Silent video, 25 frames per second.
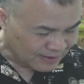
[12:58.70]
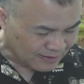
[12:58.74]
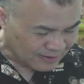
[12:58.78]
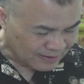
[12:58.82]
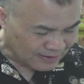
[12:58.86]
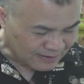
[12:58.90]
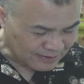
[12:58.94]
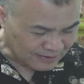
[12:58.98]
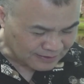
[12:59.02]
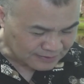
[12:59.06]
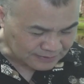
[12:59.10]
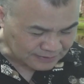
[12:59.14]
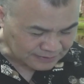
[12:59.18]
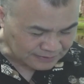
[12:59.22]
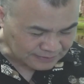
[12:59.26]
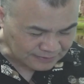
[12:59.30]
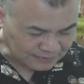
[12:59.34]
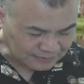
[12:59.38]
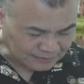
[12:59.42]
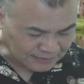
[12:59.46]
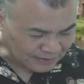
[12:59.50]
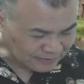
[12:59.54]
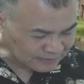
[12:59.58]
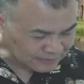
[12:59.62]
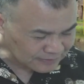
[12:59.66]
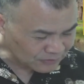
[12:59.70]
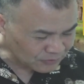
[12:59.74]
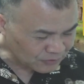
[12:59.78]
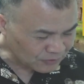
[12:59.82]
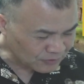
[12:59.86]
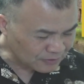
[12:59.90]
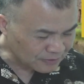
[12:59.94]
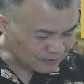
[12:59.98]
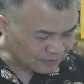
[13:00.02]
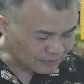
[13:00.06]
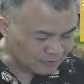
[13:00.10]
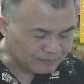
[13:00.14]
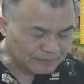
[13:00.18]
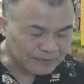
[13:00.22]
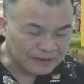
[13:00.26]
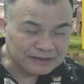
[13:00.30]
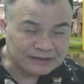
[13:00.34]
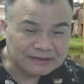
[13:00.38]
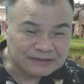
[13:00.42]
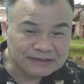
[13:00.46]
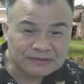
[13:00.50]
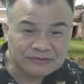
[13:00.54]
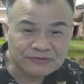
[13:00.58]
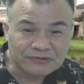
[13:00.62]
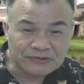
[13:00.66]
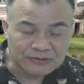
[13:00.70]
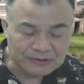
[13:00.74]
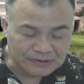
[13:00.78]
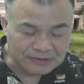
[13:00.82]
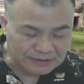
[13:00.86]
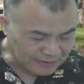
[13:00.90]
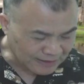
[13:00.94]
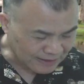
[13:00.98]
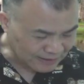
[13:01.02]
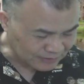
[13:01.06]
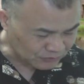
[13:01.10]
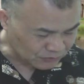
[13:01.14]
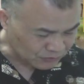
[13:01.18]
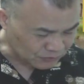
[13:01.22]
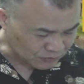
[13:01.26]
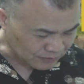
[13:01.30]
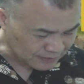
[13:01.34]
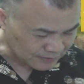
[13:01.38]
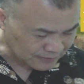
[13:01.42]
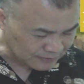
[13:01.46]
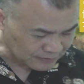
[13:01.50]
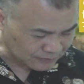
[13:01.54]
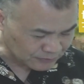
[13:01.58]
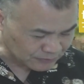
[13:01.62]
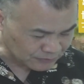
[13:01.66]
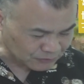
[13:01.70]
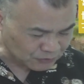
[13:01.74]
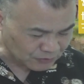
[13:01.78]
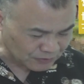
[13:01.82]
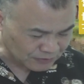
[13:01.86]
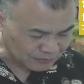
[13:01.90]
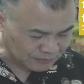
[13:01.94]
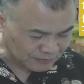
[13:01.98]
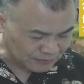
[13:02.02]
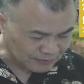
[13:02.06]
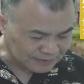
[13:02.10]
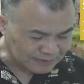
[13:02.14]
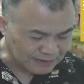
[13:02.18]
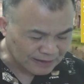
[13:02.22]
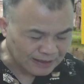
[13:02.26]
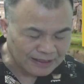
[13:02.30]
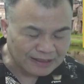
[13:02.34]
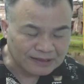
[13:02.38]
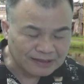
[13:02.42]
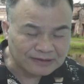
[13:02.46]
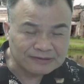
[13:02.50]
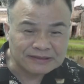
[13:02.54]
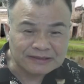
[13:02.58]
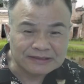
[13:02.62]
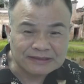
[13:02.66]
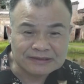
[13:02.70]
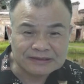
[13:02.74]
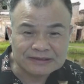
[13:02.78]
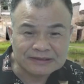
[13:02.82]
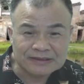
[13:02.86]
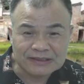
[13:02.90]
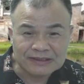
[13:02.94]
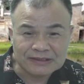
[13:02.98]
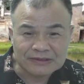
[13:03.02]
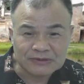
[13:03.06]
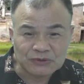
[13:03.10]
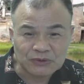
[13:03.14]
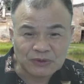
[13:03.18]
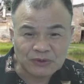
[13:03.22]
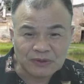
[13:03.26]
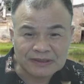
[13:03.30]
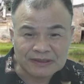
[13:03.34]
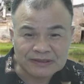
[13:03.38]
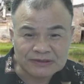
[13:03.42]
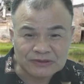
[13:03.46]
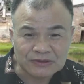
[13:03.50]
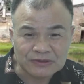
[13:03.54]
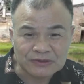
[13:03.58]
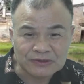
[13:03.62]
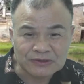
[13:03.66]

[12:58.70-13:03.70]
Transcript: 呃，曾经担任过北京辅仁大学文学院长，还有第一届中央研究